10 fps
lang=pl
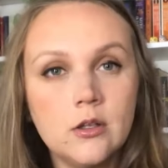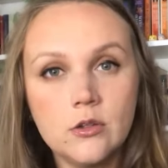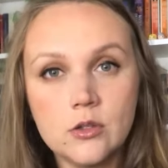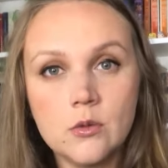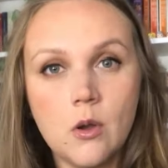
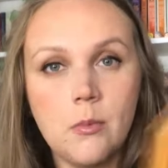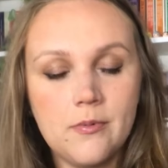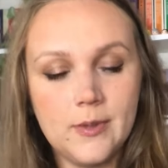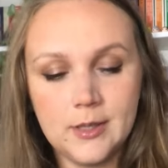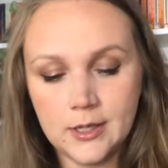To są
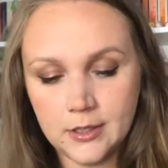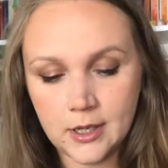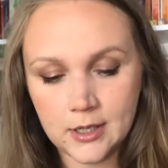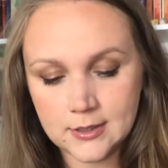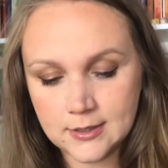
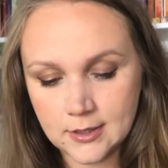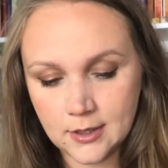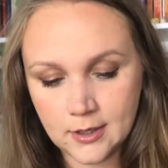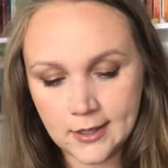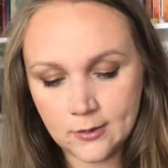opowiadania
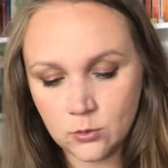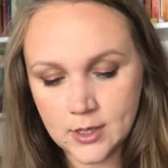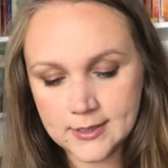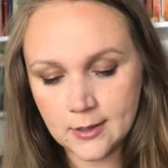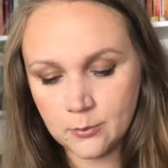z
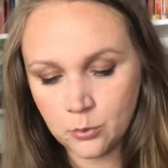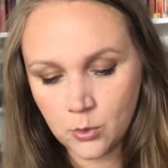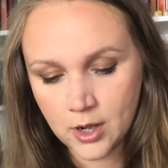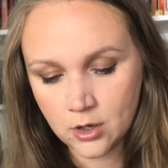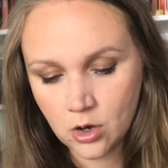Herkulesem
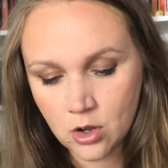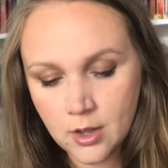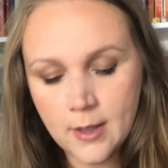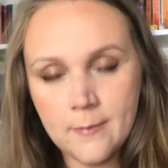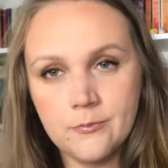Poirot.
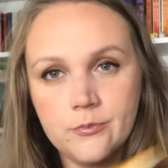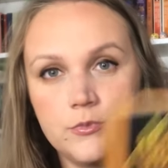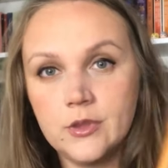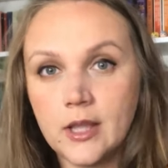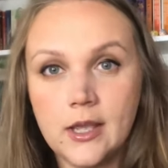Mm,
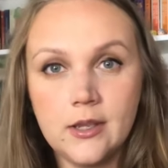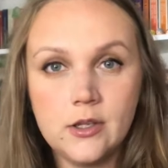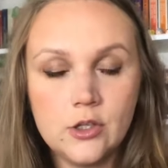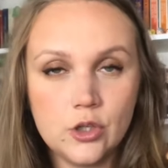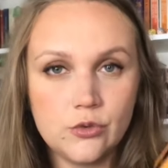tej
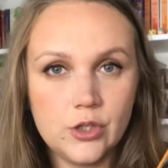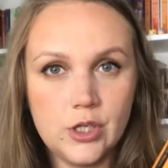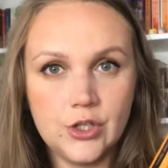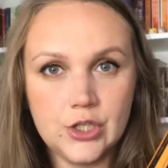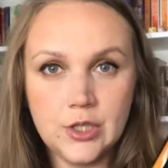książki
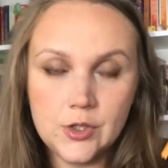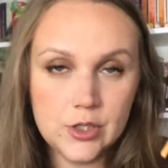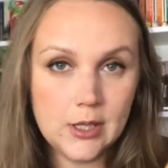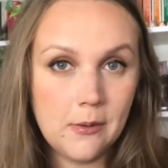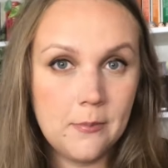jeszcze nie
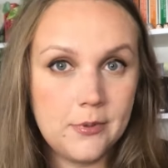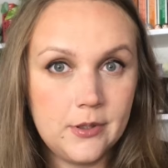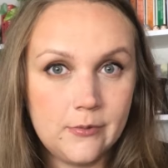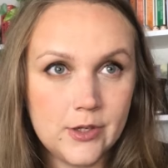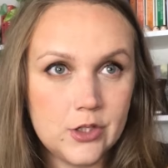czytałam,
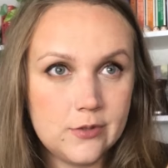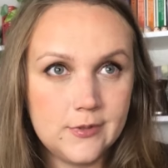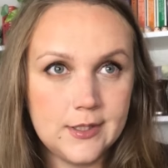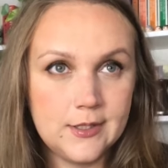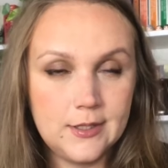ponieważ w
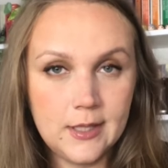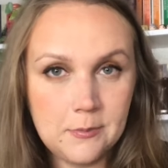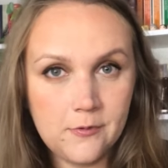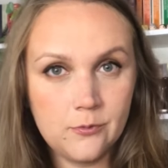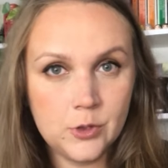zasadzie
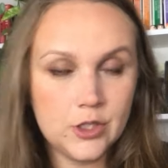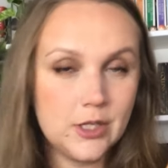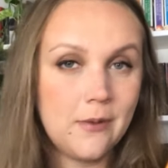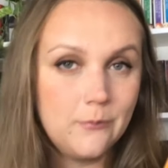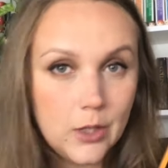najpierw
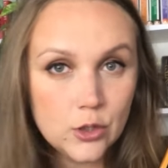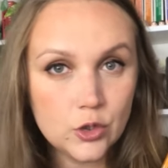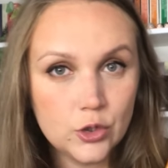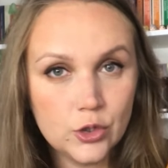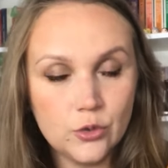przeczytałam
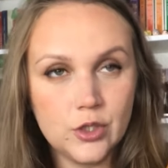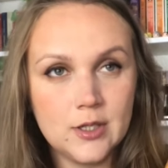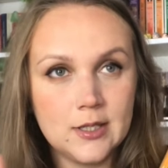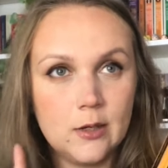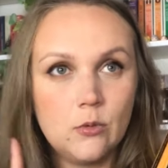większość książek
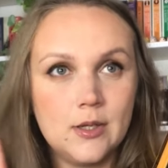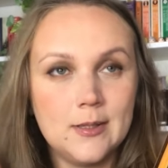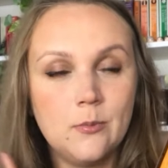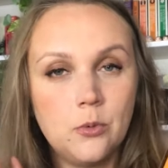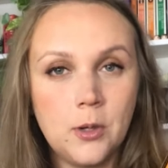z
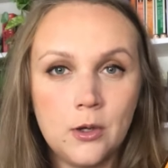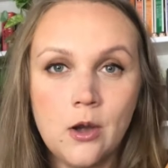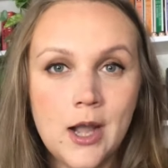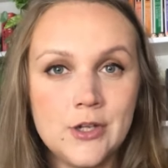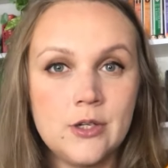Herkulesem Poirot,
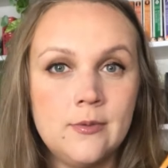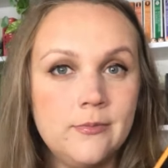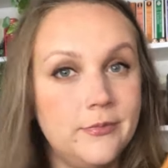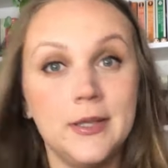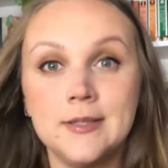a że
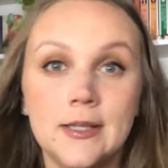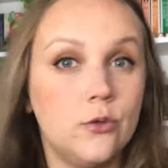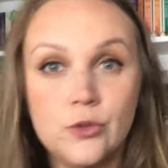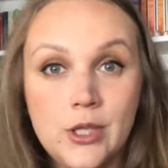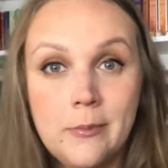więcej
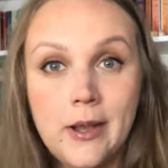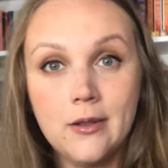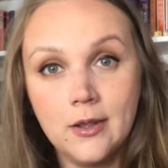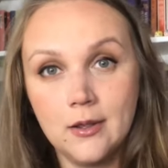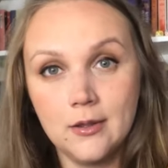już nie ma,
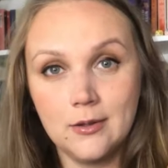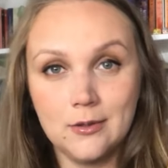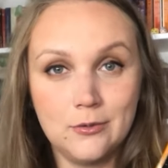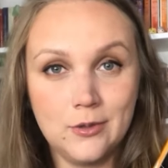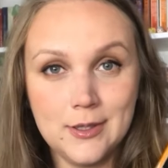
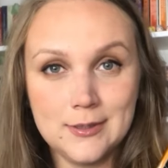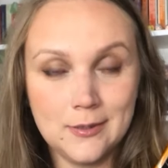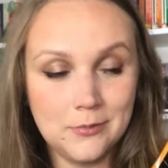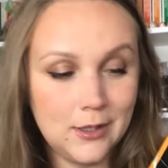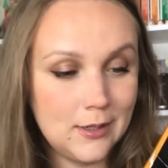to
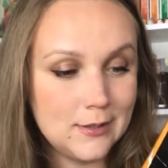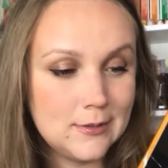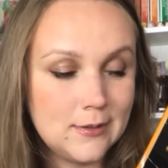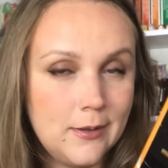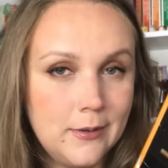jestem
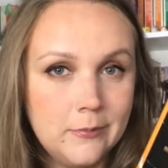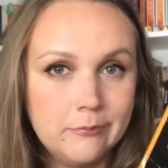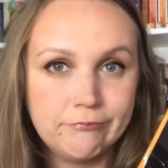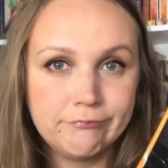teraz... Um,